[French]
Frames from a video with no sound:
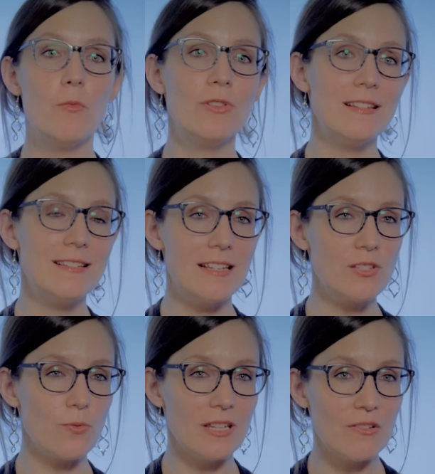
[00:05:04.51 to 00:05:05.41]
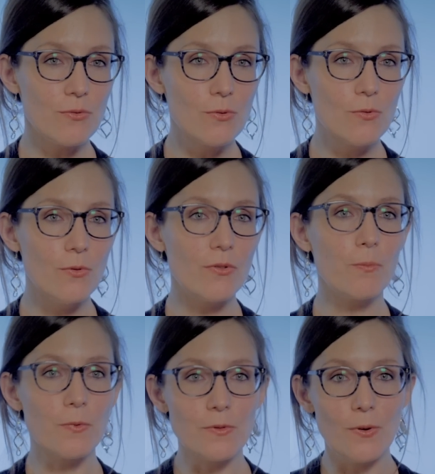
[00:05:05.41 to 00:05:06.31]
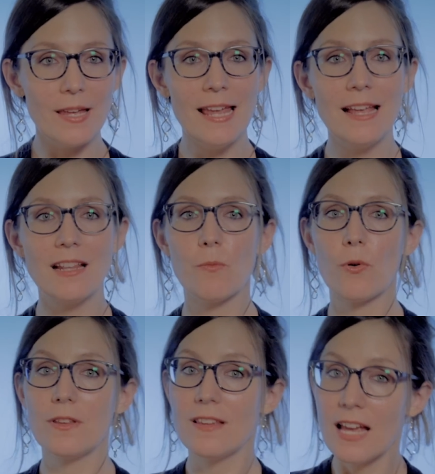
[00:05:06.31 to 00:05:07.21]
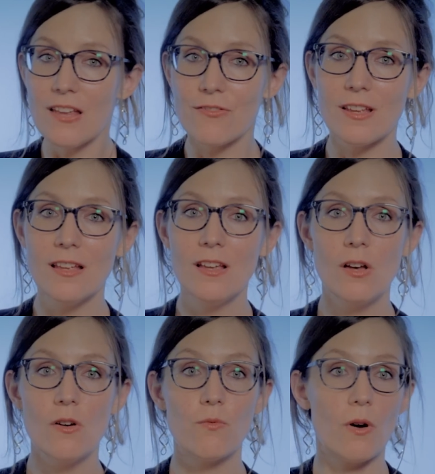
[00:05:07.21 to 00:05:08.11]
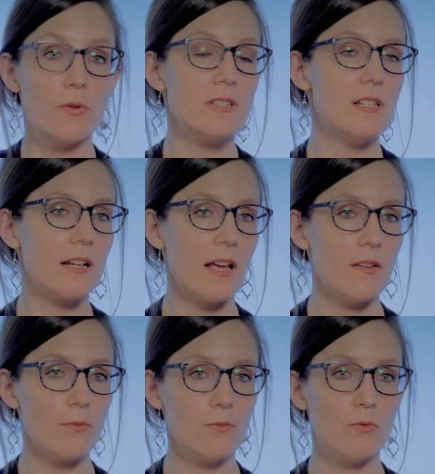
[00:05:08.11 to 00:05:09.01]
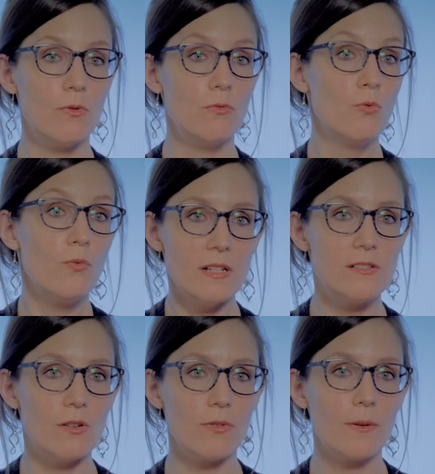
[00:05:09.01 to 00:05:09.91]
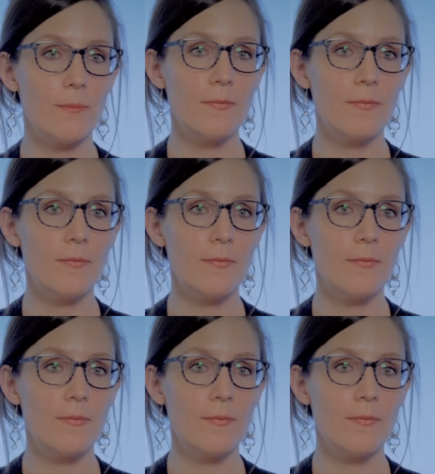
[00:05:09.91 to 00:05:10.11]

monétisation des vues, le sponsoring, des produits dérivés, voire aussi la création de nouvelles œuvres.